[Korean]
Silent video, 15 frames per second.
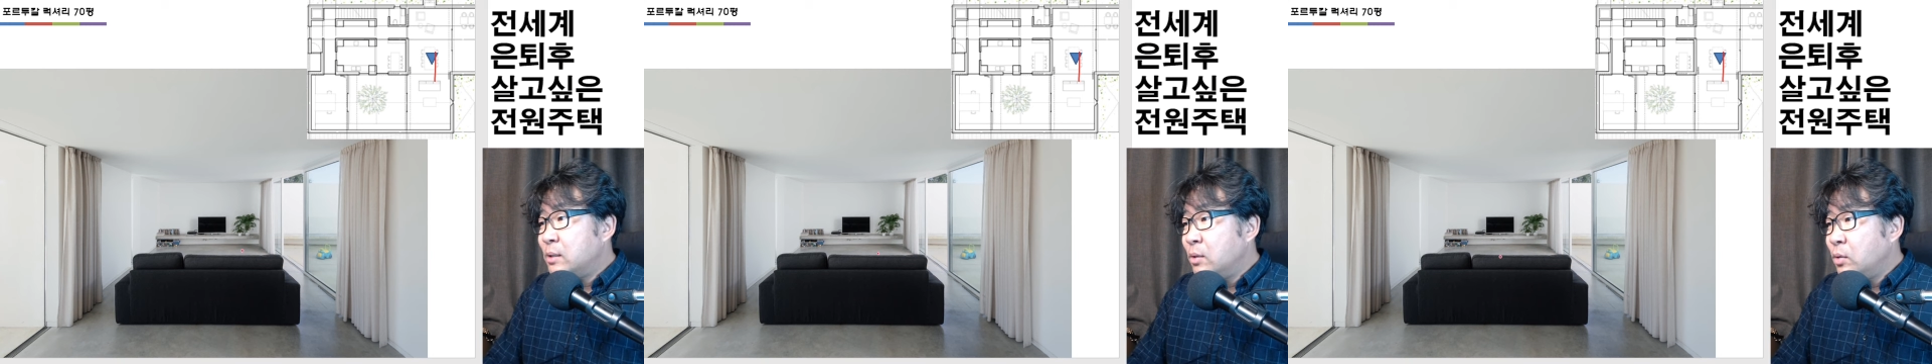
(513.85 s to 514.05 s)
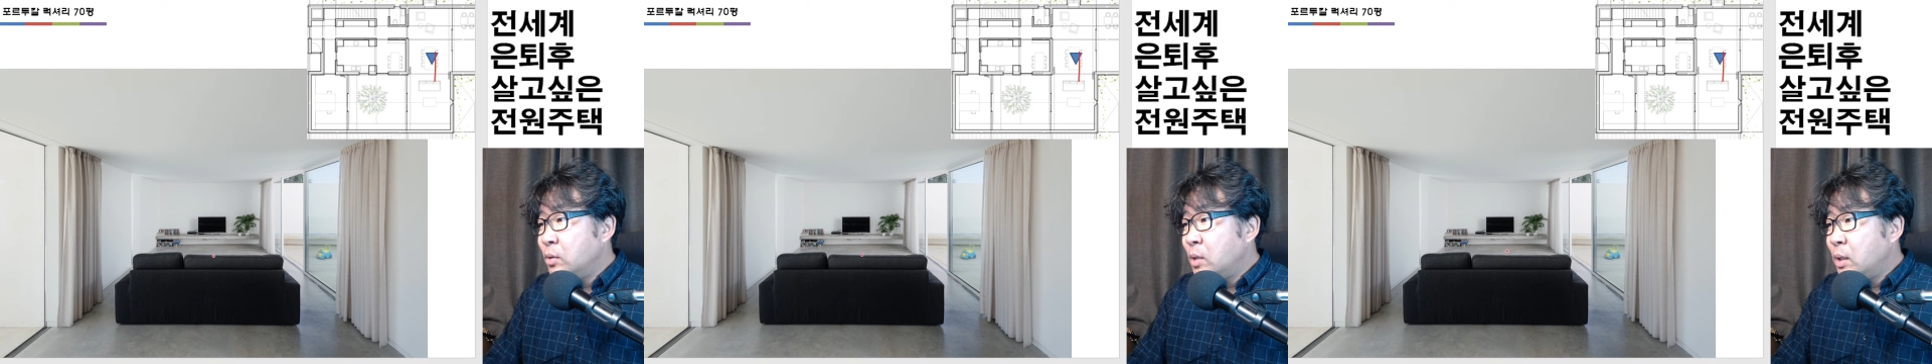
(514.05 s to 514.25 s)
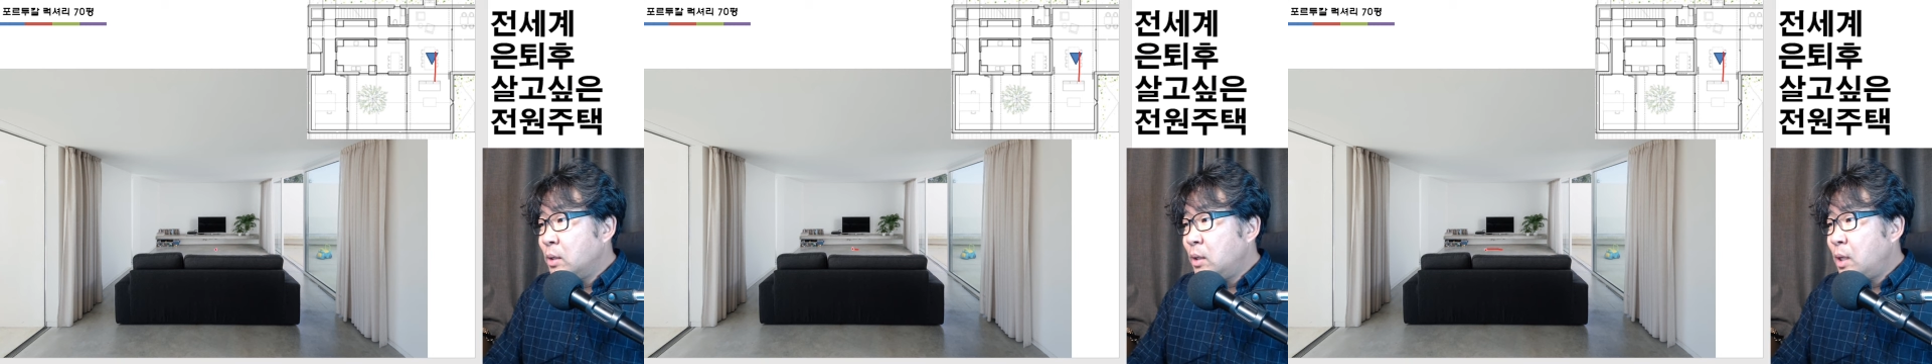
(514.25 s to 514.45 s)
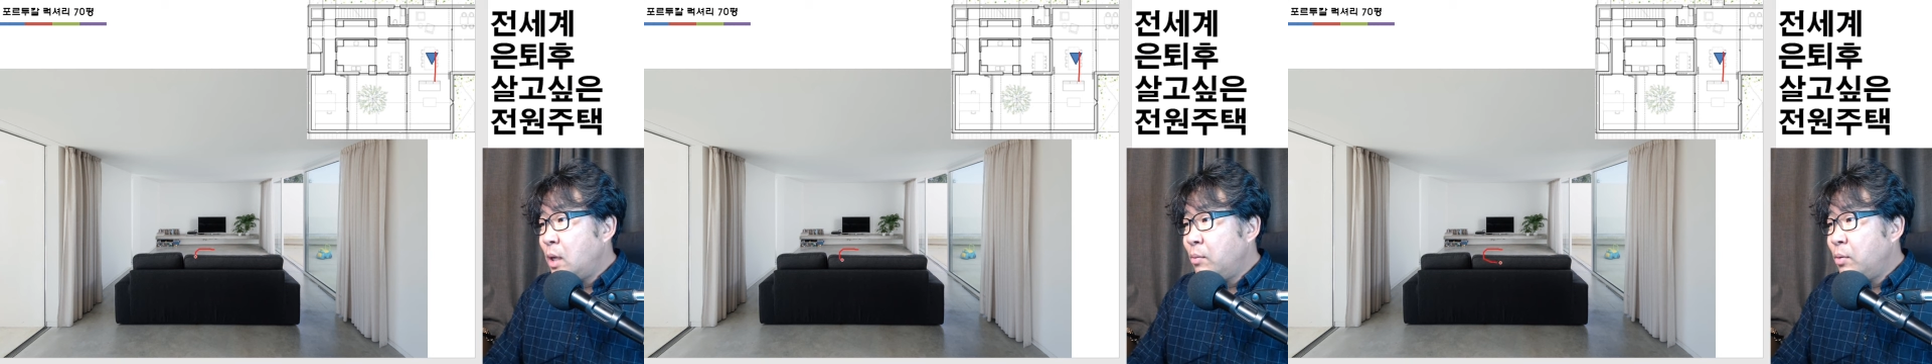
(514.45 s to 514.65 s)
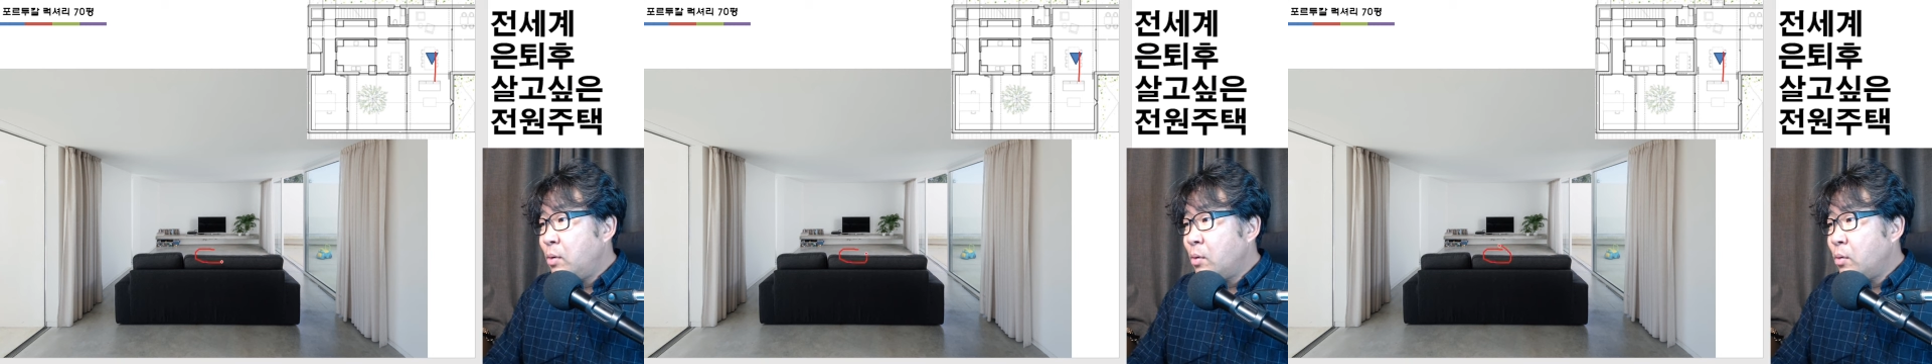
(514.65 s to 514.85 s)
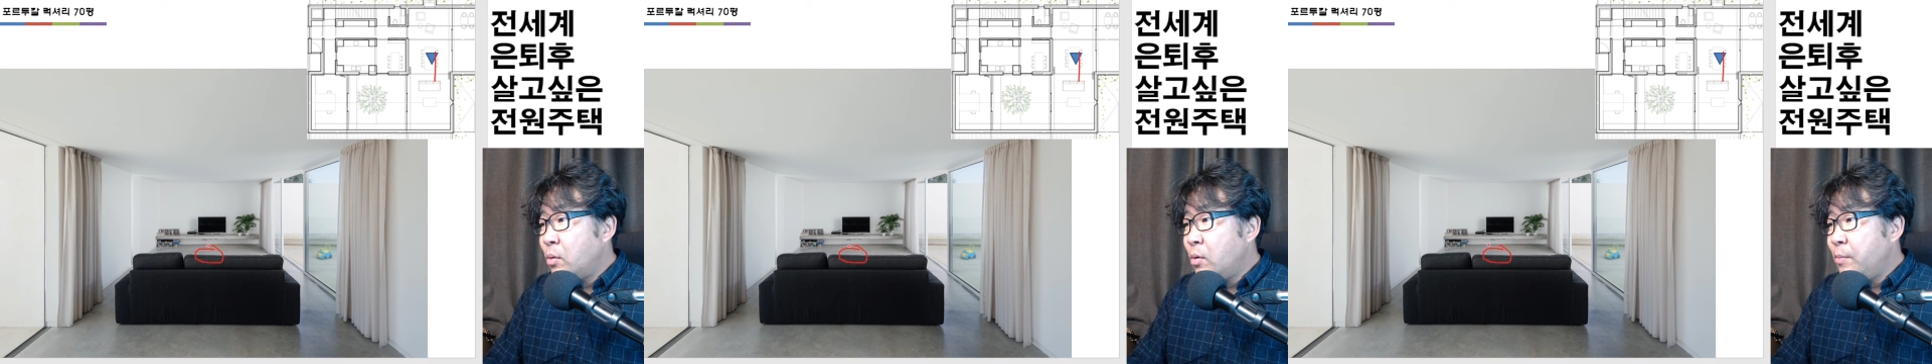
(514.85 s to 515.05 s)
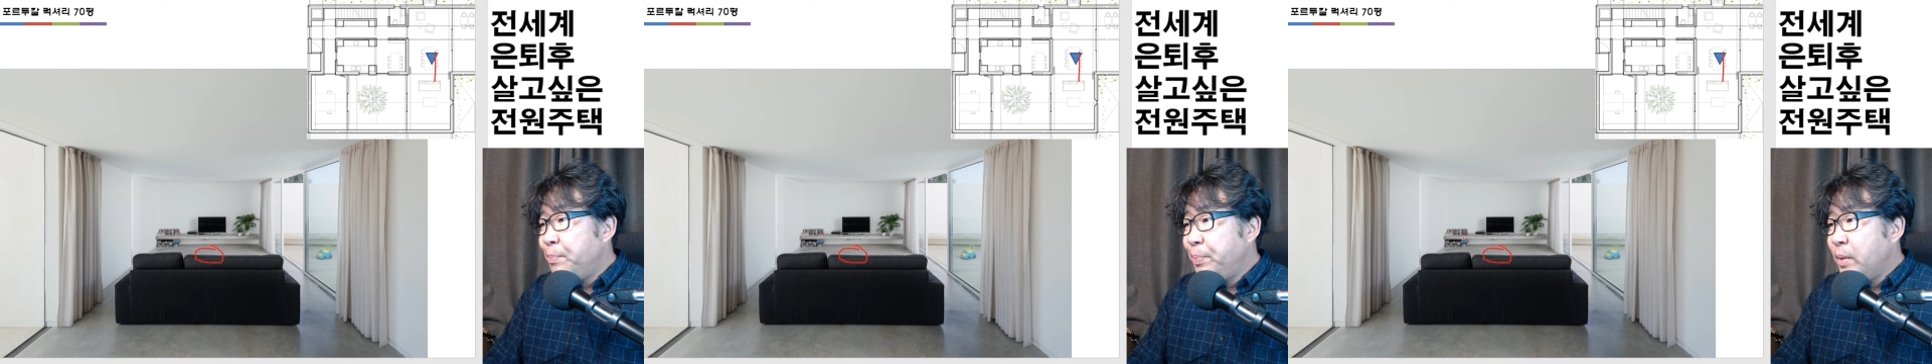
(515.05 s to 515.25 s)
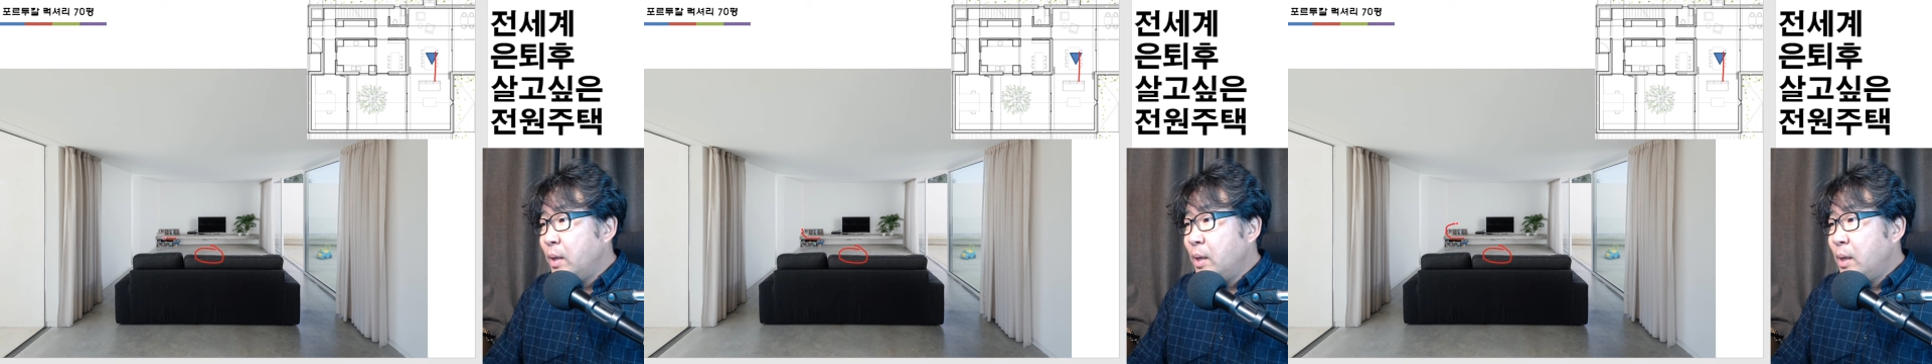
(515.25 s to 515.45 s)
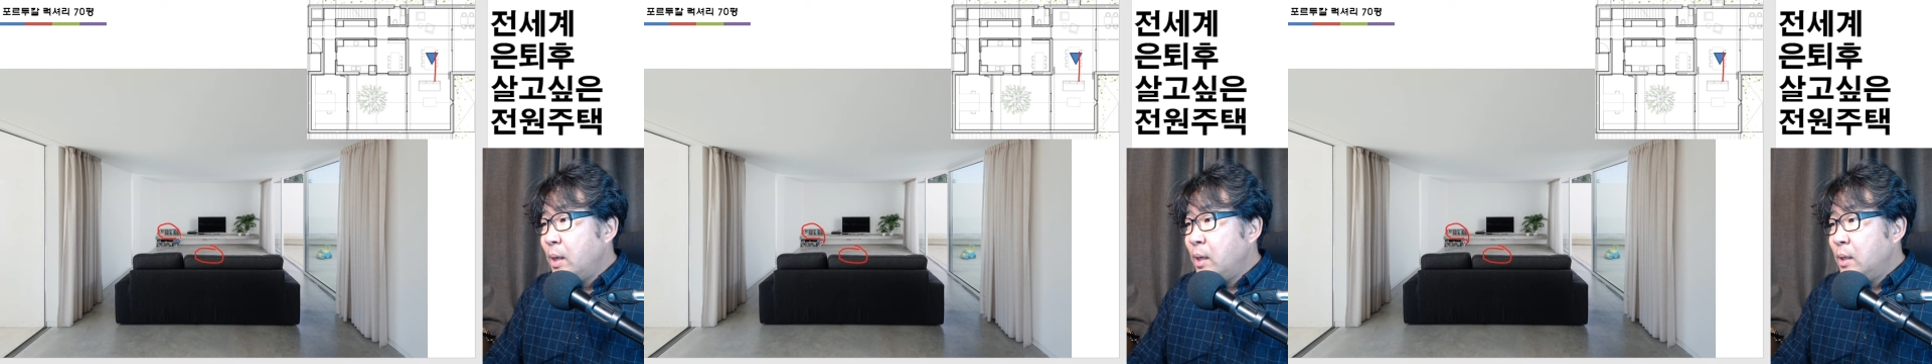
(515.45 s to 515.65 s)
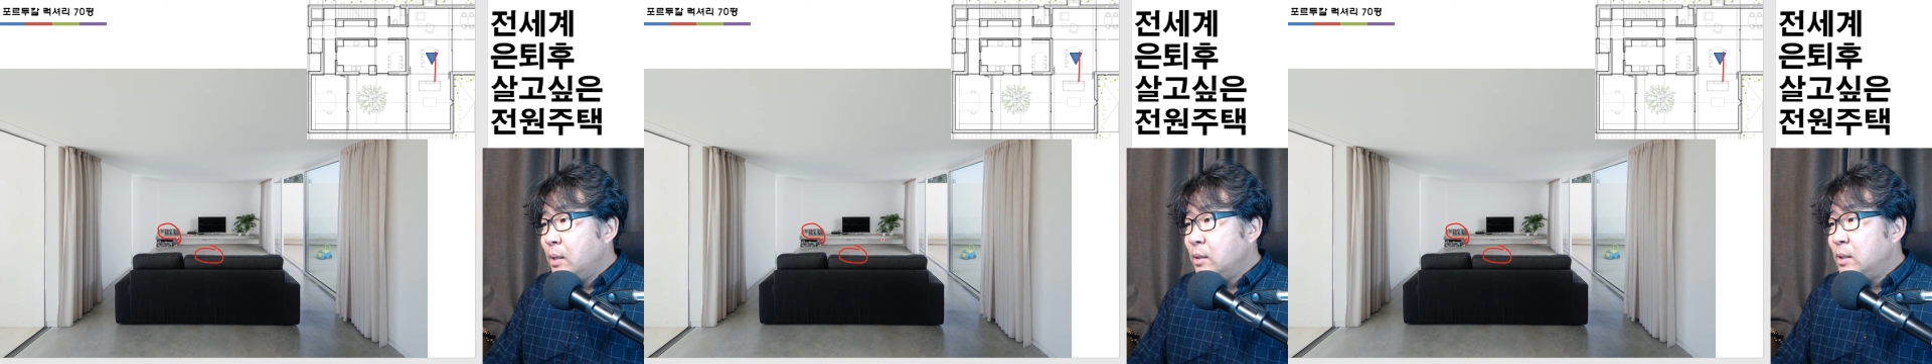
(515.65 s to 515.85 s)
여기다 테이블 놓고
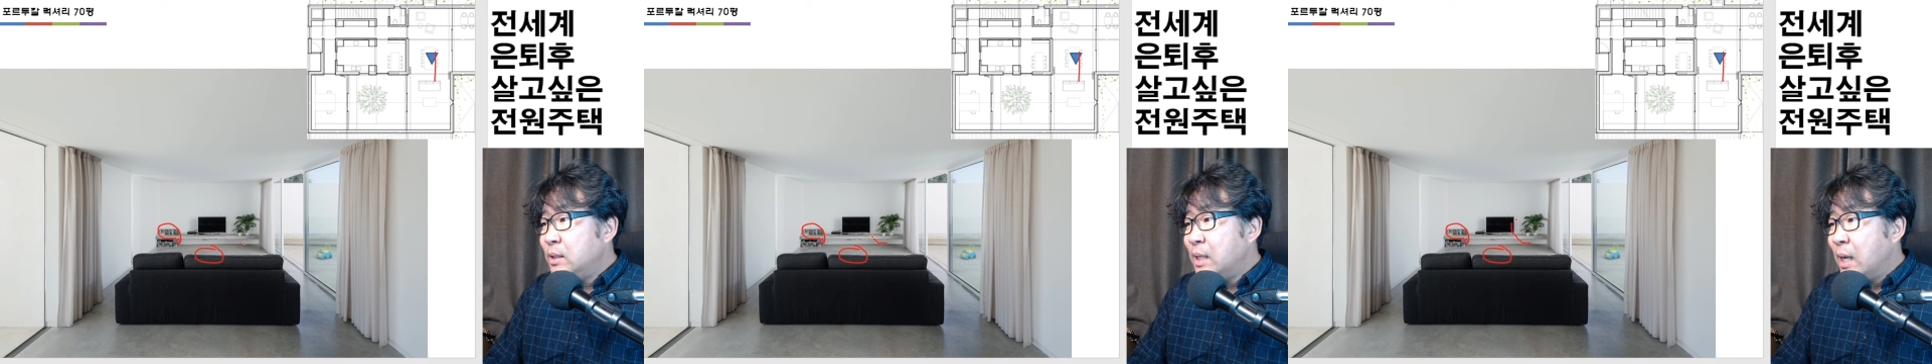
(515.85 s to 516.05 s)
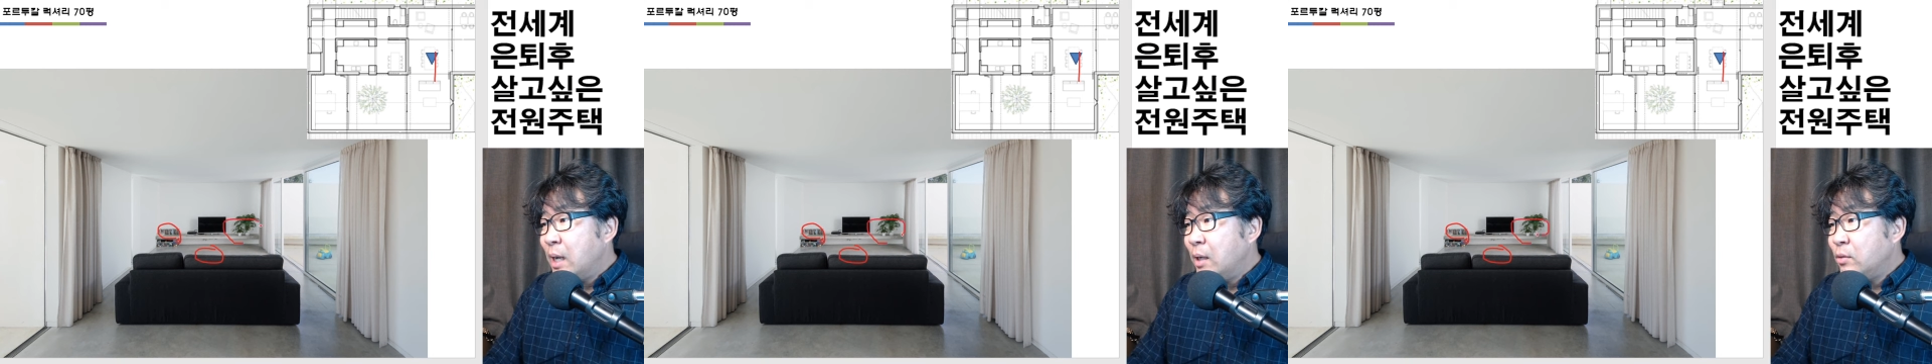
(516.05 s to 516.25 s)
의자